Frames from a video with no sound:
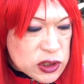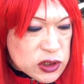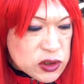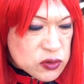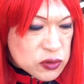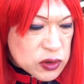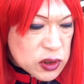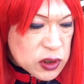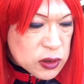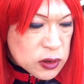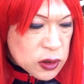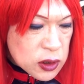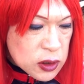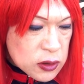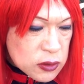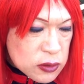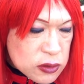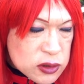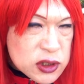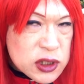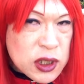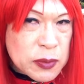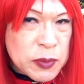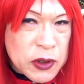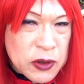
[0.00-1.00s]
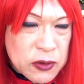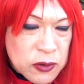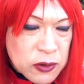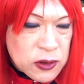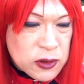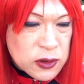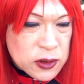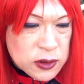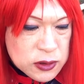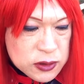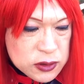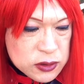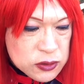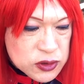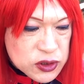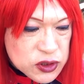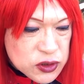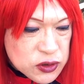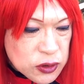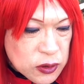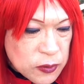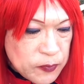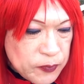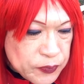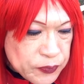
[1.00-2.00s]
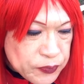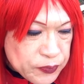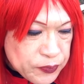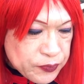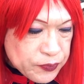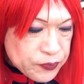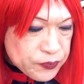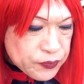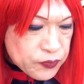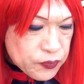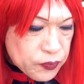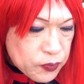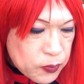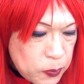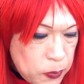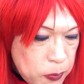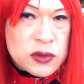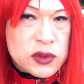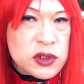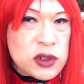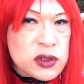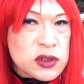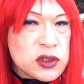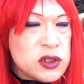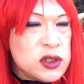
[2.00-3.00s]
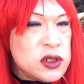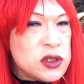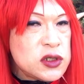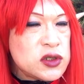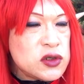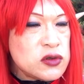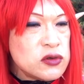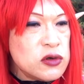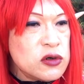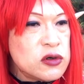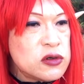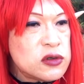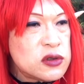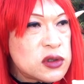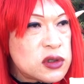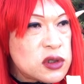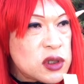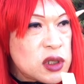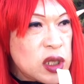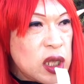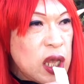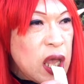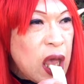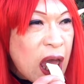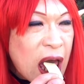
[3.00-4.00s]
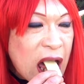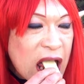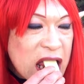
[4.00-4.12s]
ジ一緒に食ってみようそうしようじゃあチーズを食って